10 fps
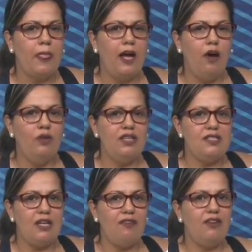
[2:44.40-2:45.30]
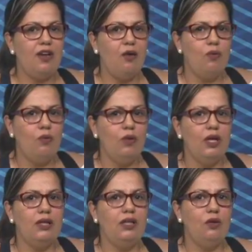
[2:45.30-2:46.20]
A Unicef
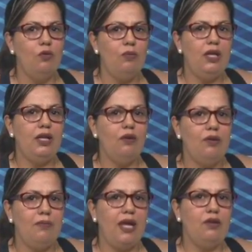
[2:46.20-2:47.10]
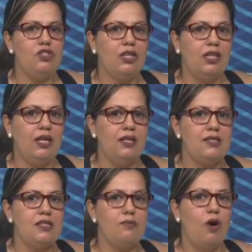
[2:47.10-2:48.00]
calcula que um milhão e meio de
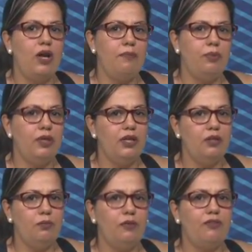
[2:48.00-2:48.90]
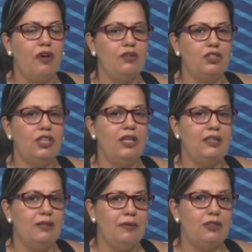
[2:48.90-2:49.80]
crianças morrem por ano por falta de
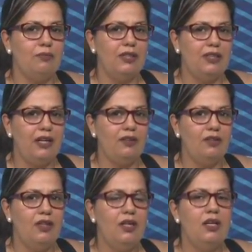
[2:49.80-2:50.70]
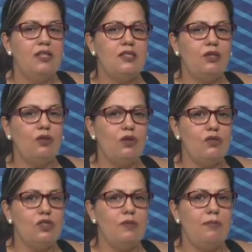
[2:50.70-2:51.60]
aleitamento materno. Se todos
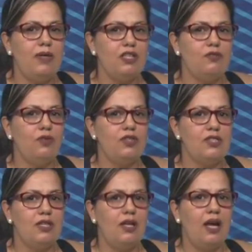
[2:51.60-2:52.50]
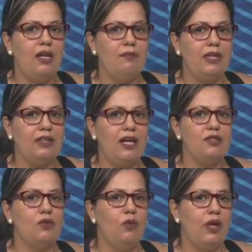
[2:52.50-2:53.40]
os bebês fossem
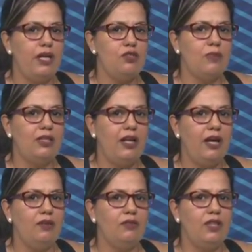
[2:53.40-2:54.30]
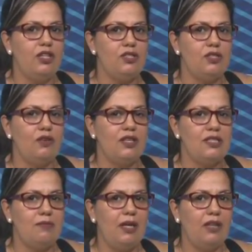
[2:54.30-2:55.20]
alimentados com o leite materno, desde o seu
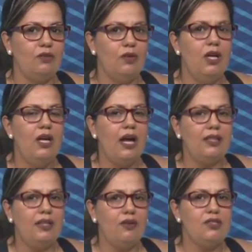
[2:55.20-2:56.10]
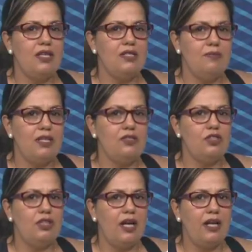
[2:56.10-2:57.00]
nascimento até os seis meses de
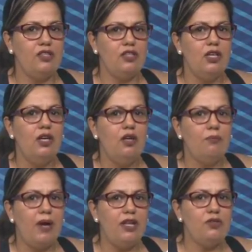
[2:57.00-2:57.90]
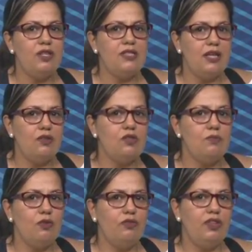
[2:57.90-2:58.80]
idade, mais de 800
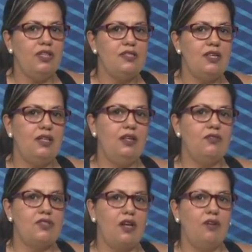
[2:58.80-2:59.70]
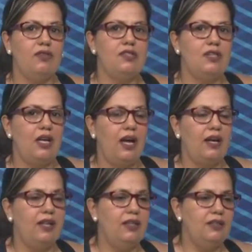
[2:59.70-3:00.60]
mil vidas seriam salvas a
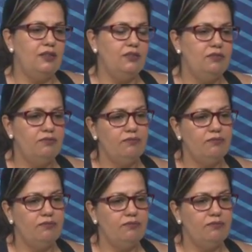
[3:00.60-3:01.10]
cada ano.